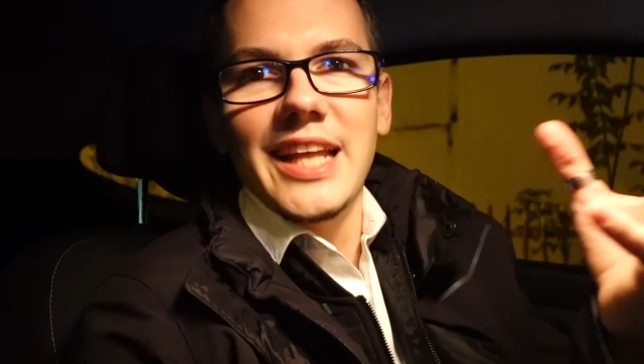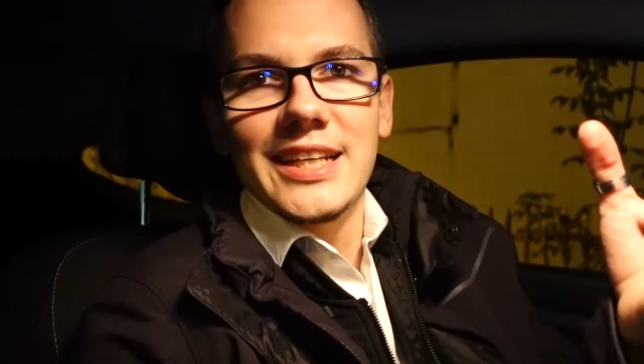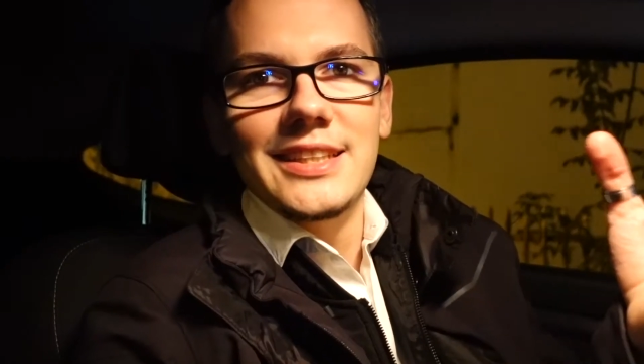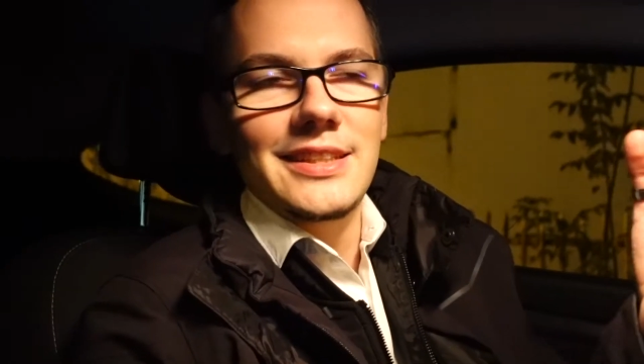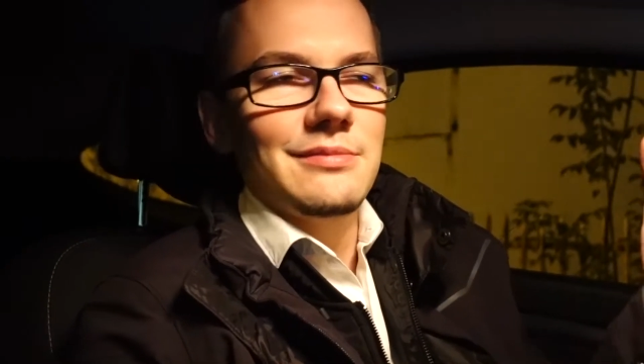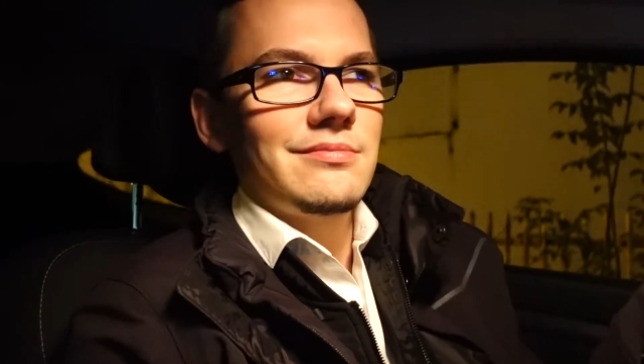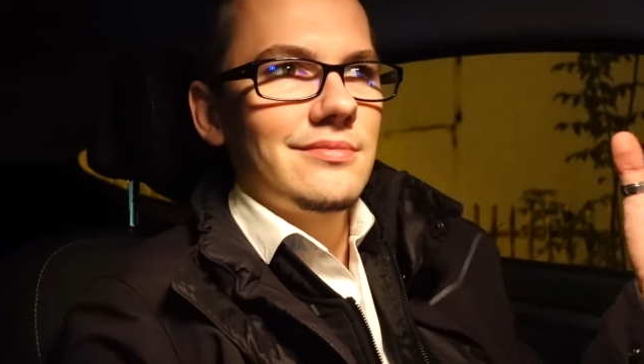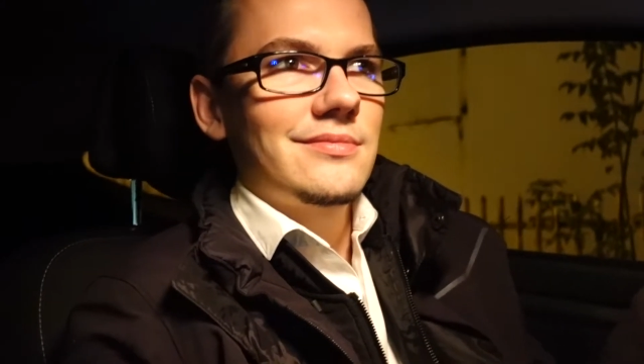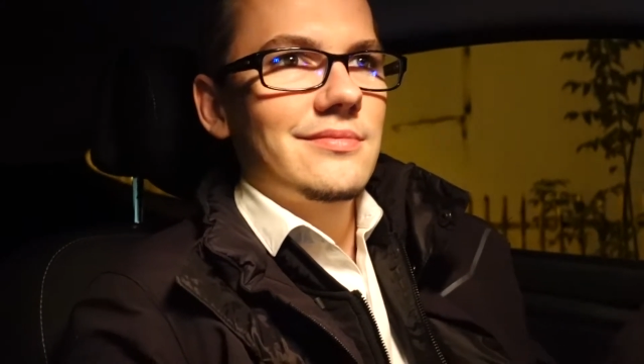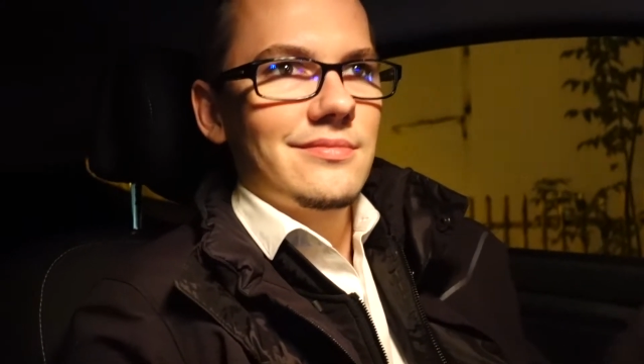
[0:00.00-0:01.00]
Taki
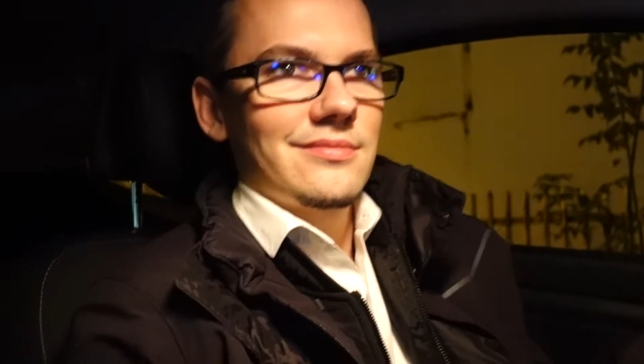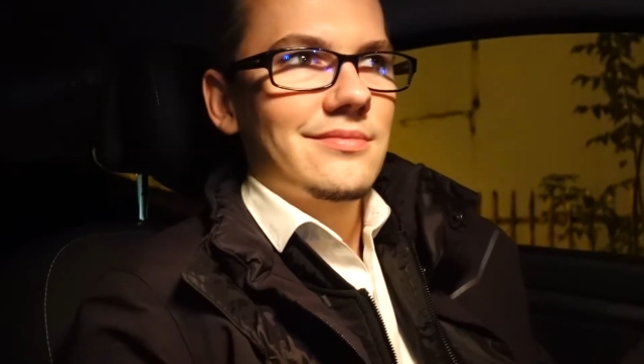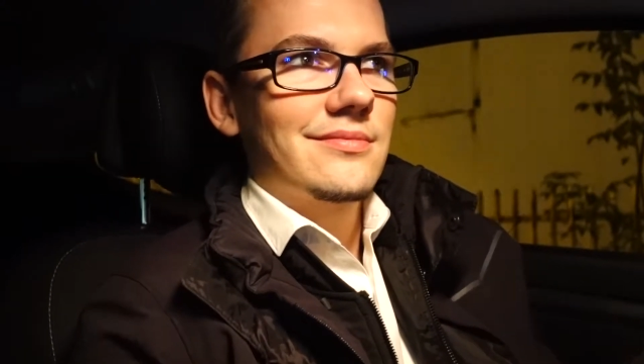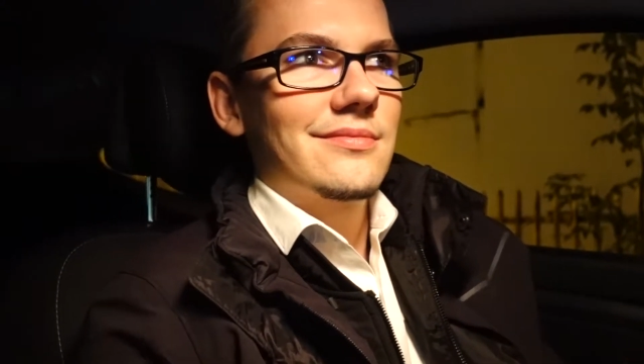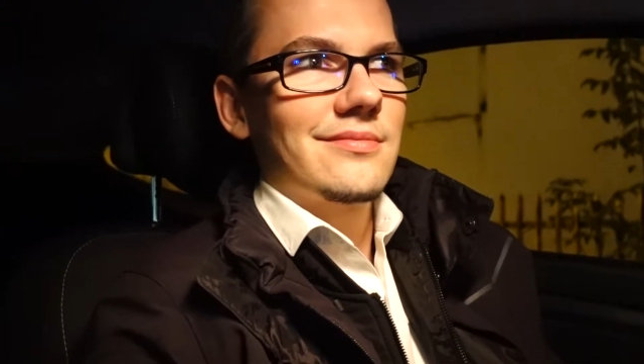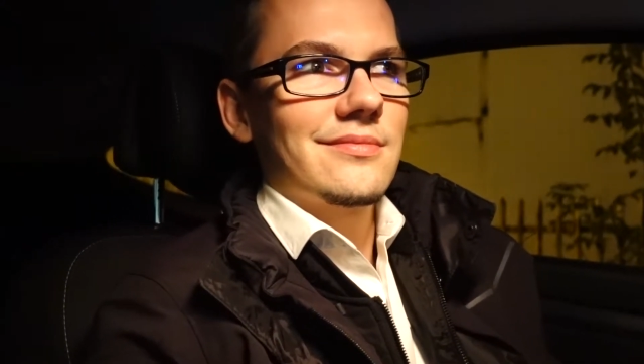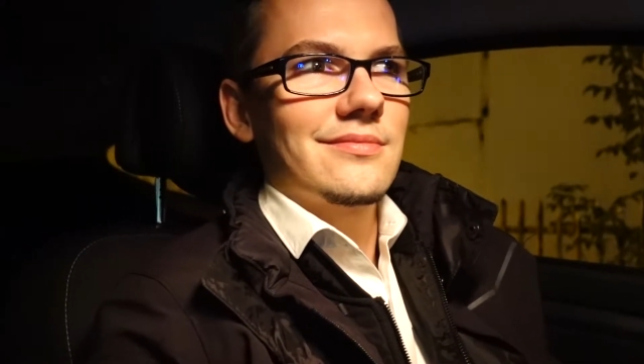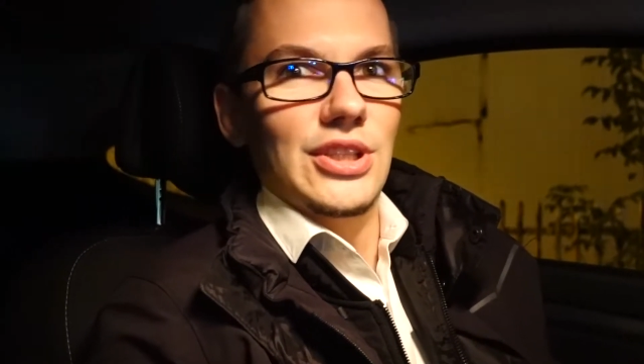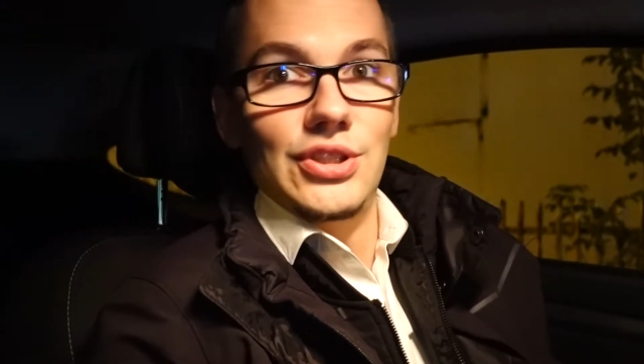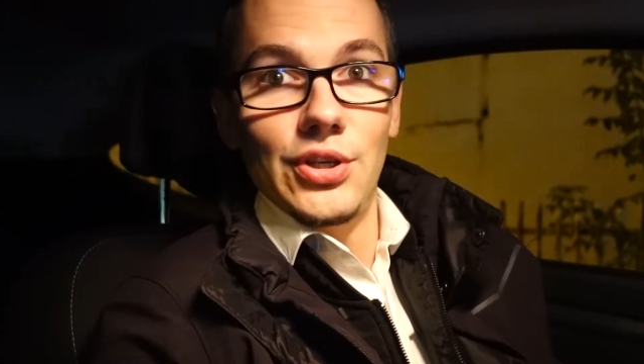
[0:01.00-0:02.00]

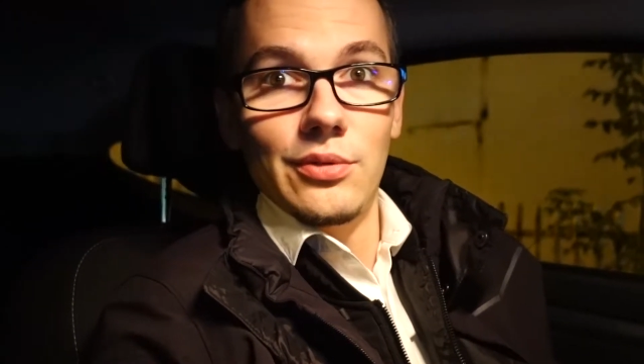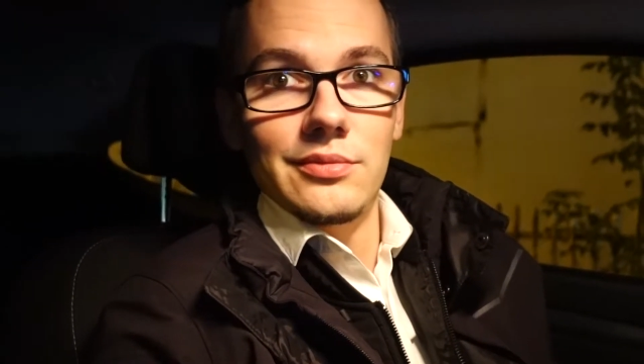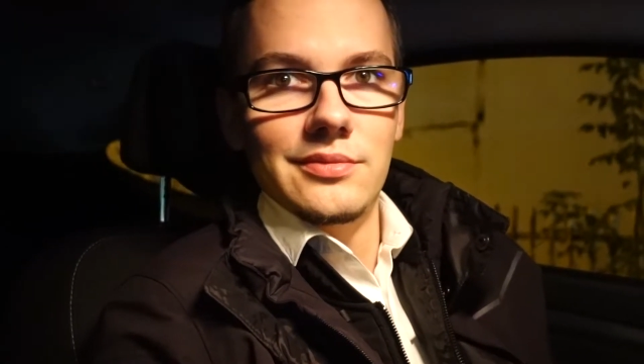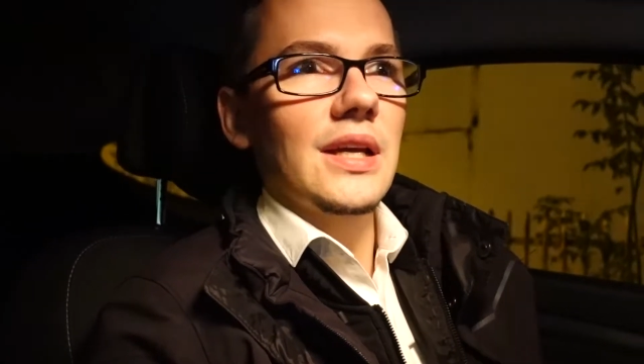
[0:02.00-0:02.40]
idiom.